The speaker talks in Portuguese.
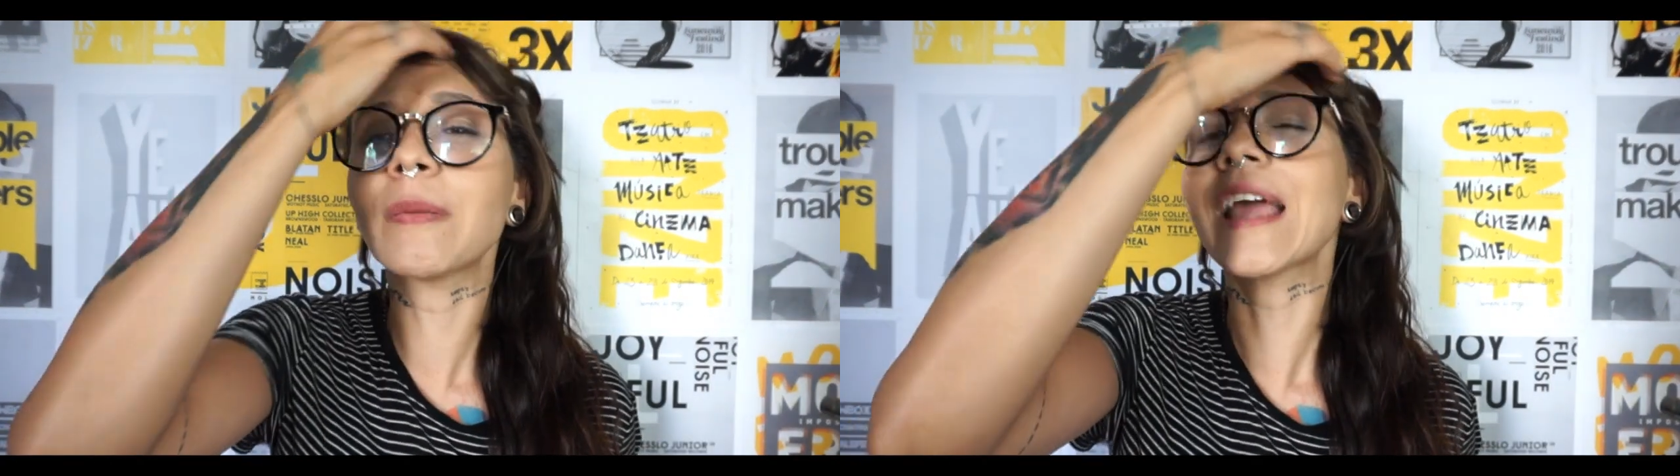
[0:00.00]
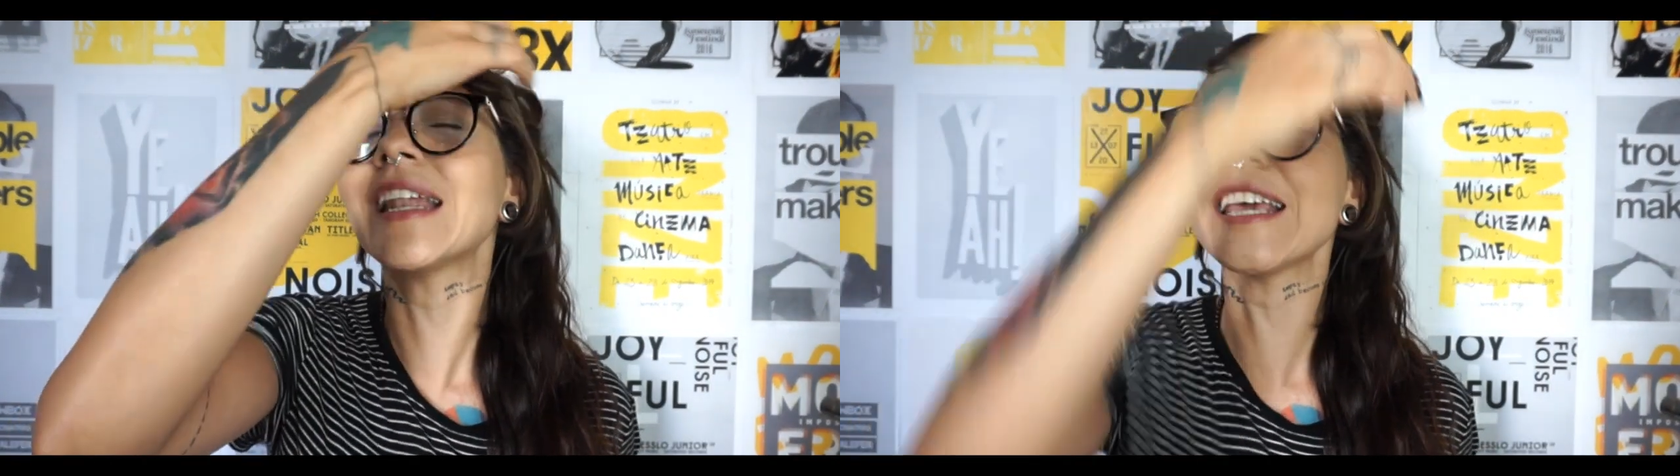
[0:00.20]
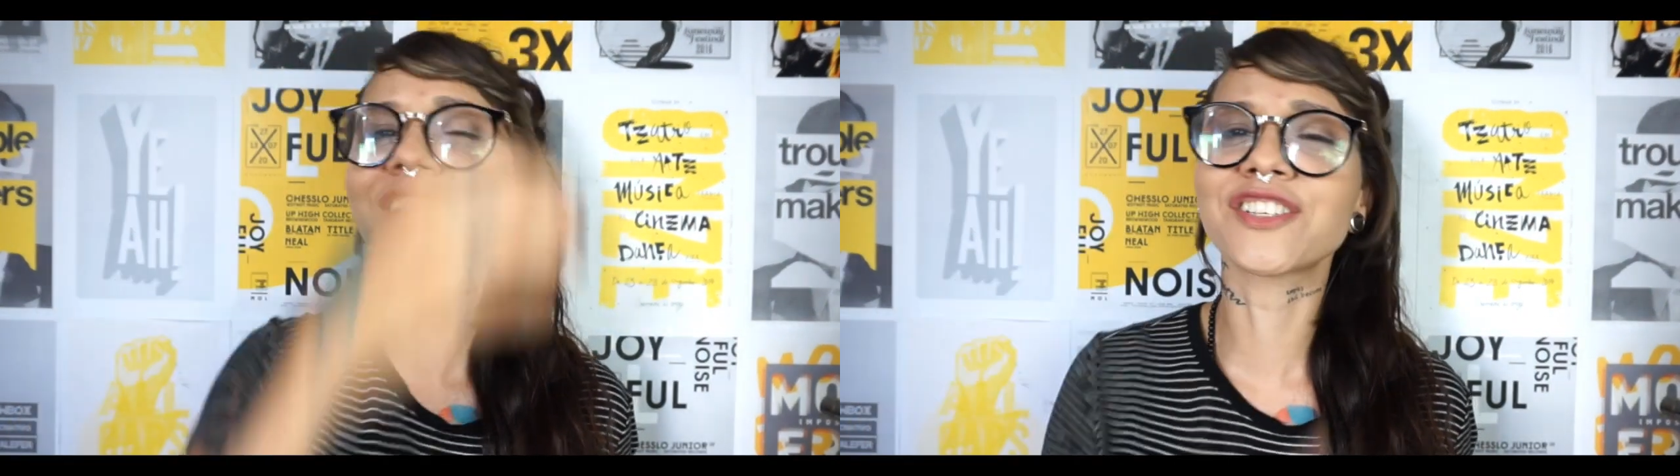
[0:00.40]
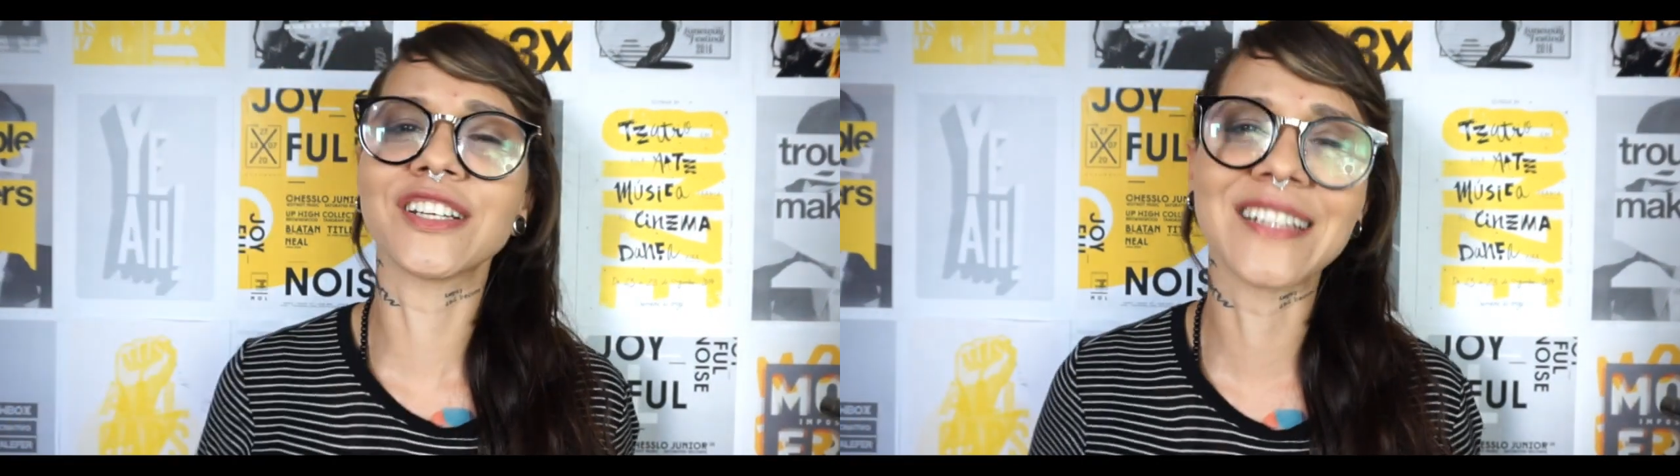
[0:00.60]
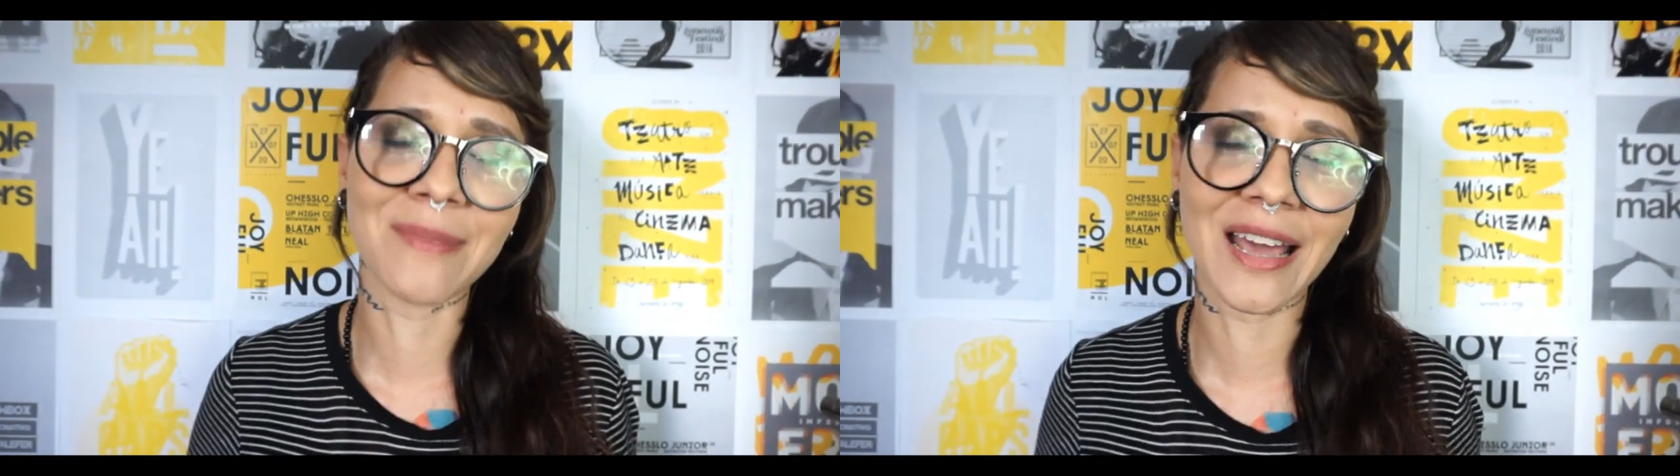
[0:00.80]
playlist
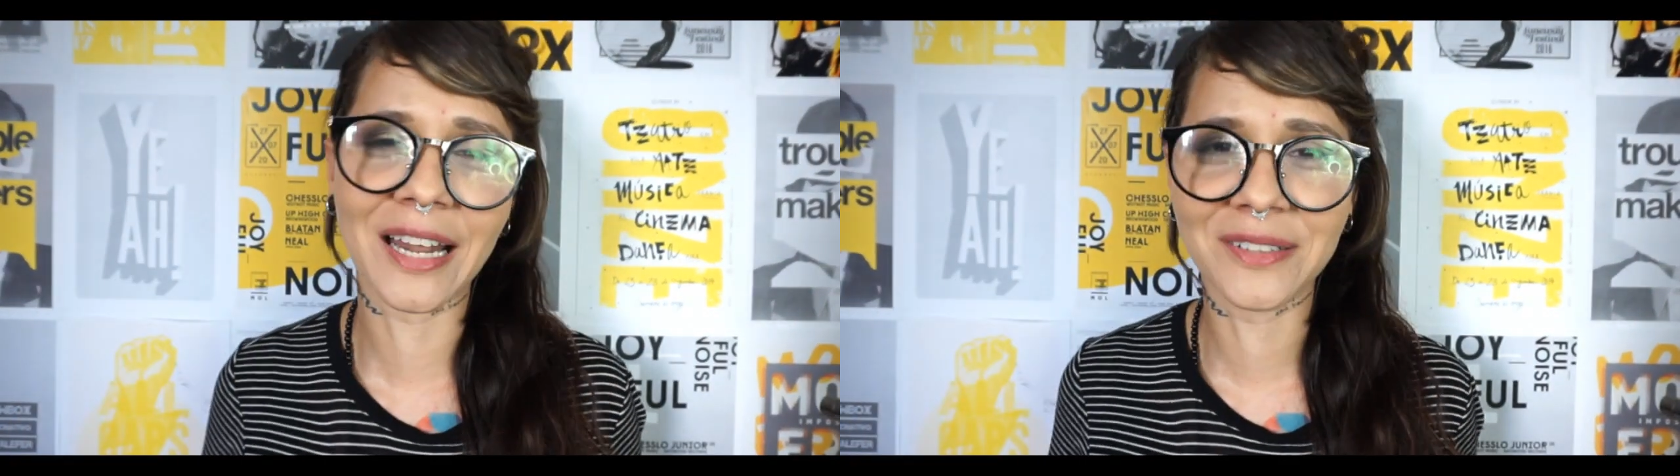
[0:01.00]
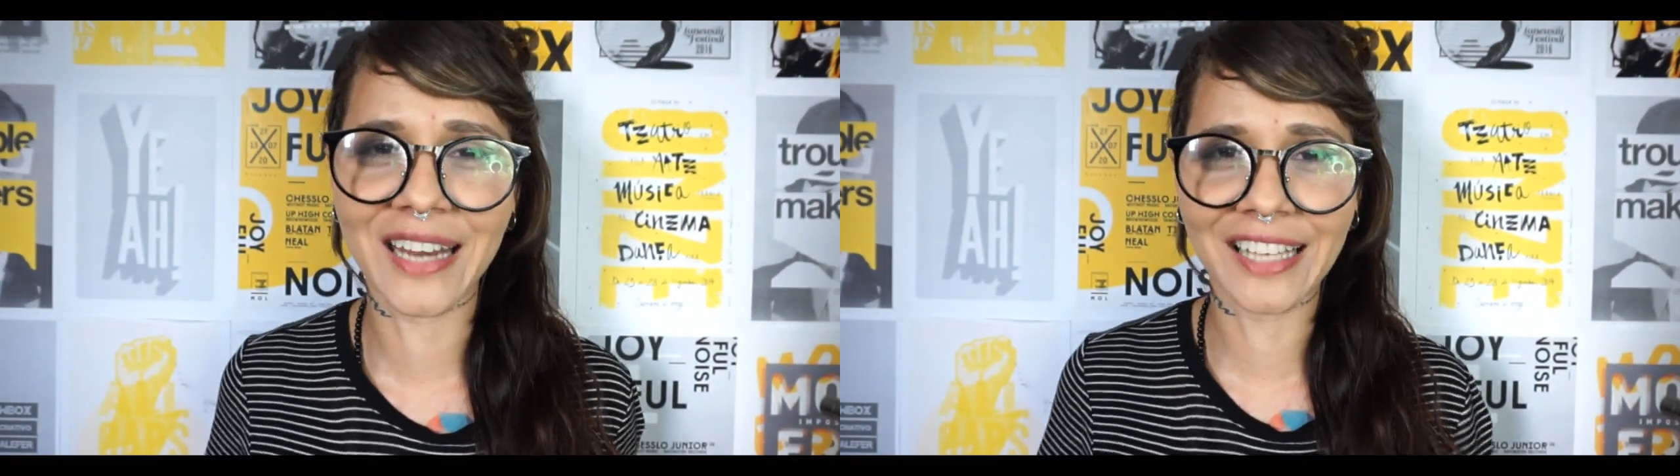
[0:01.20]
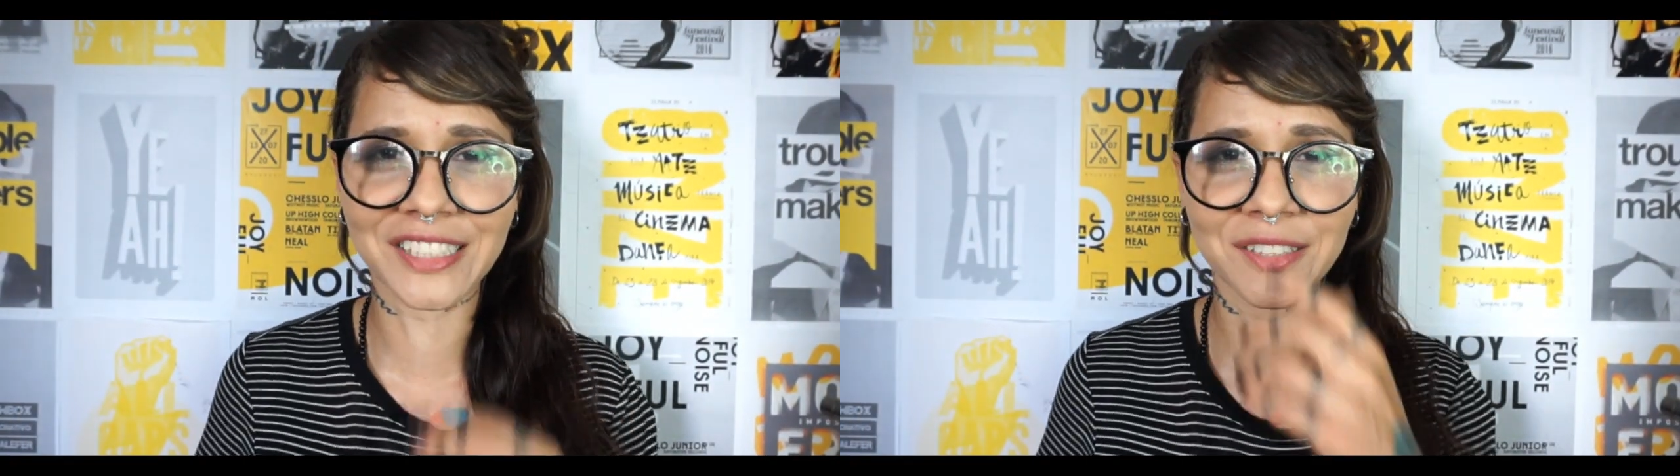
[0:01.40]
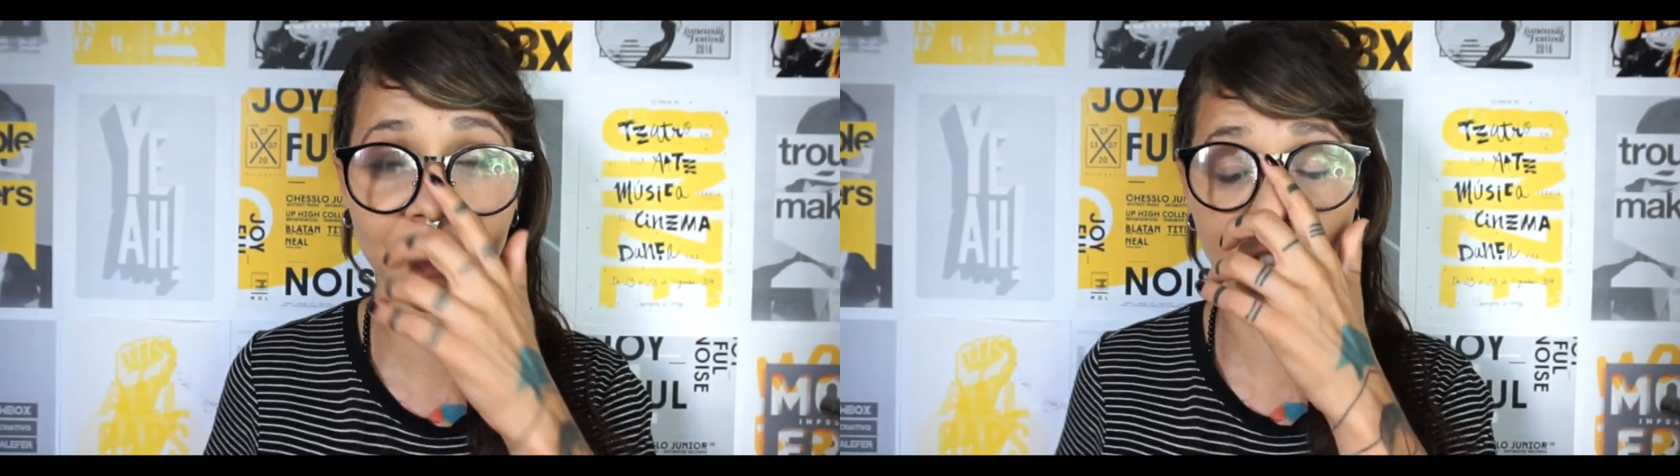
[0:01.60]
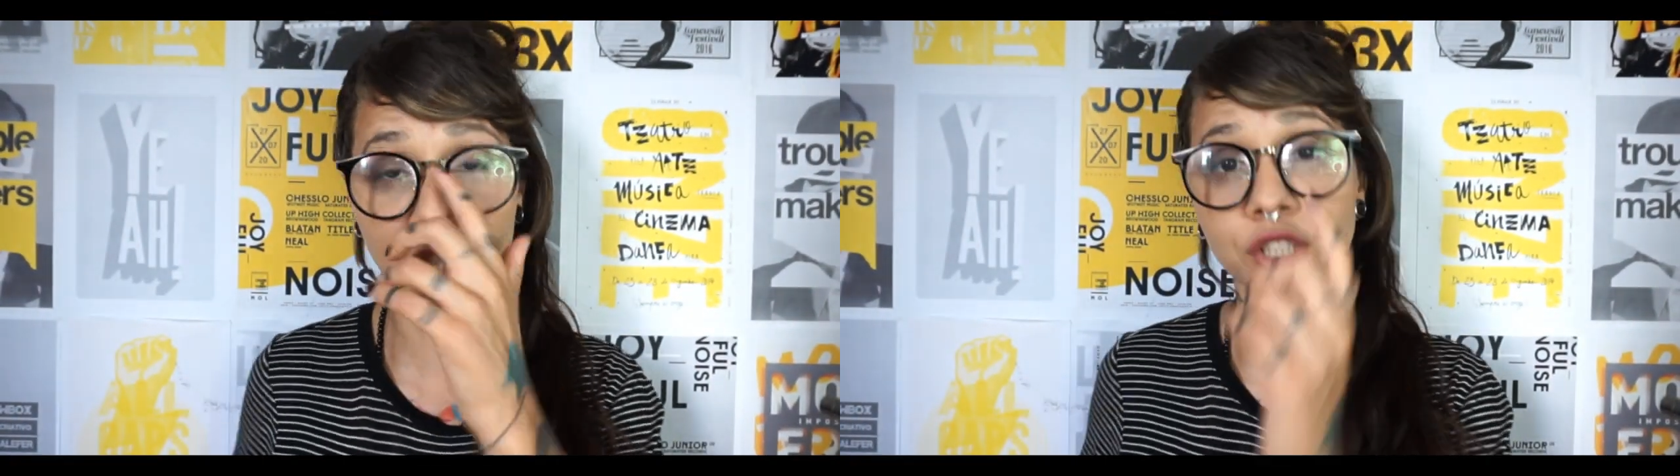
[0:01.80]
ali da Amarelo
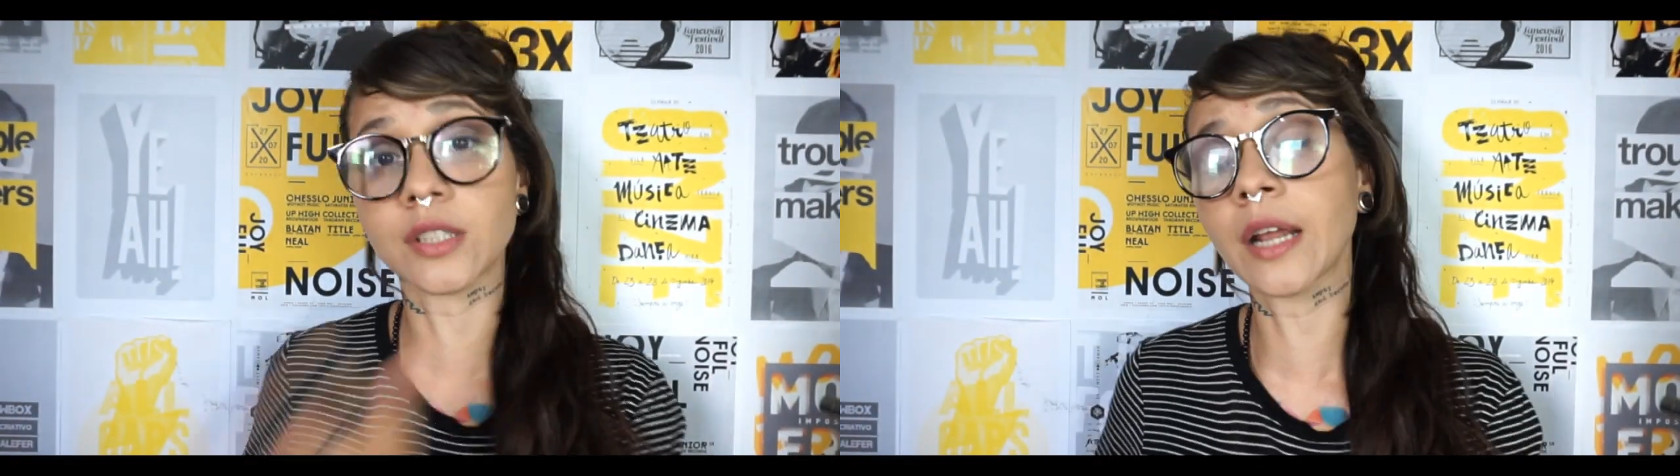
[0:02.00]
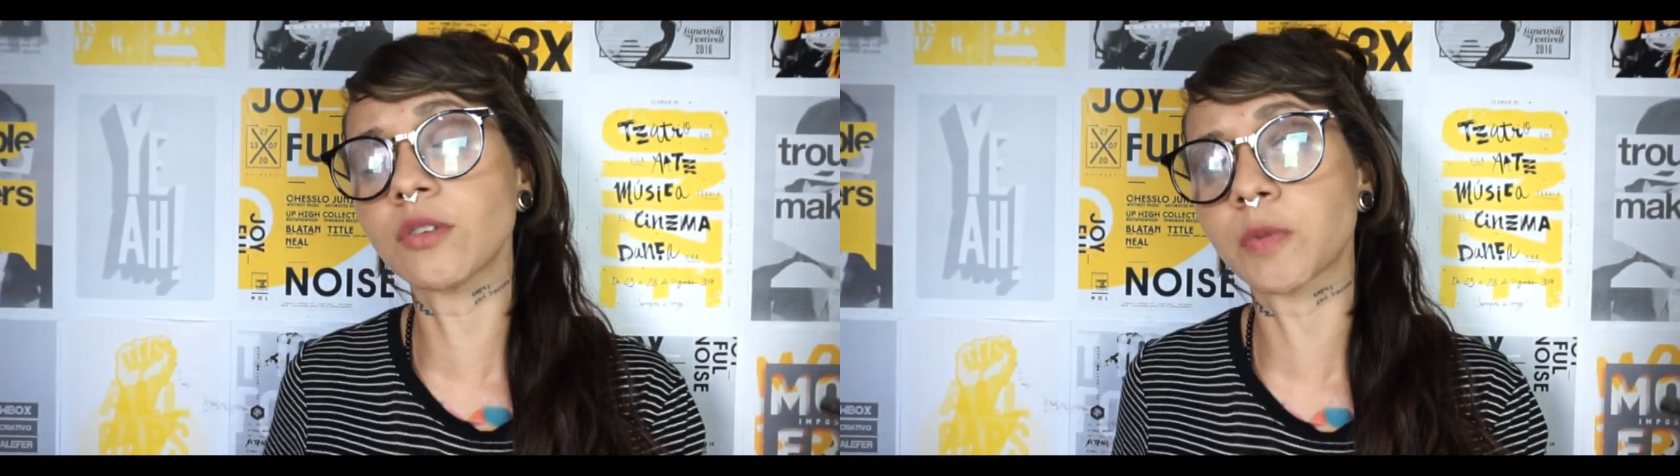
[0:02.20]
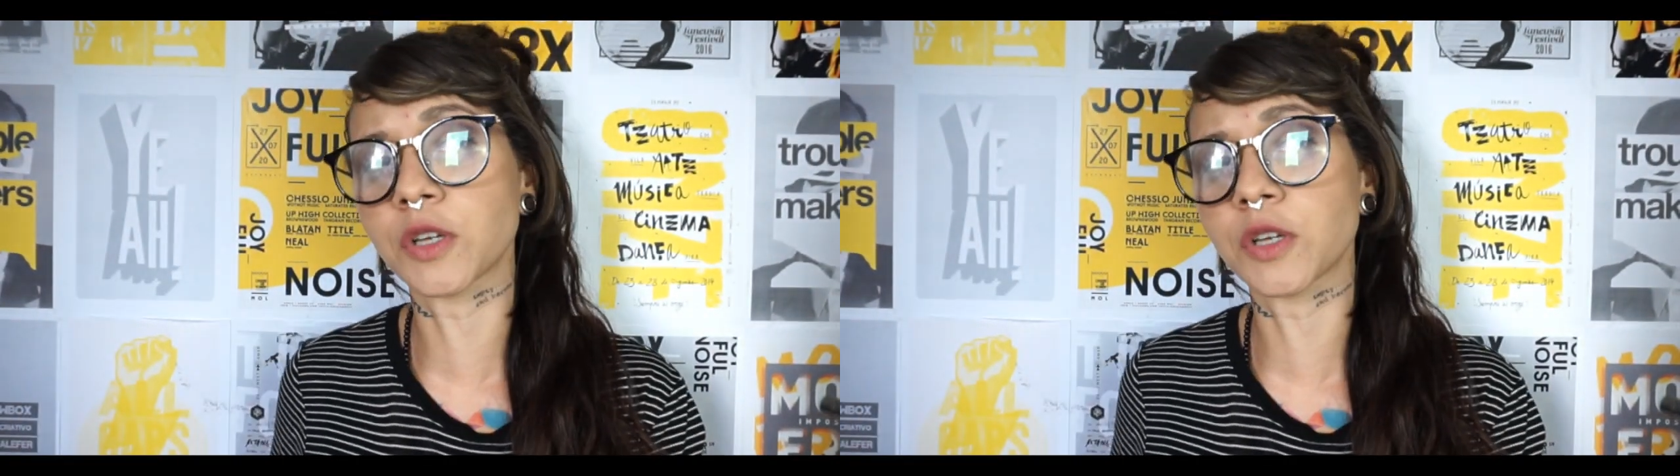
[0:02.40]
Criativo que a gente tem no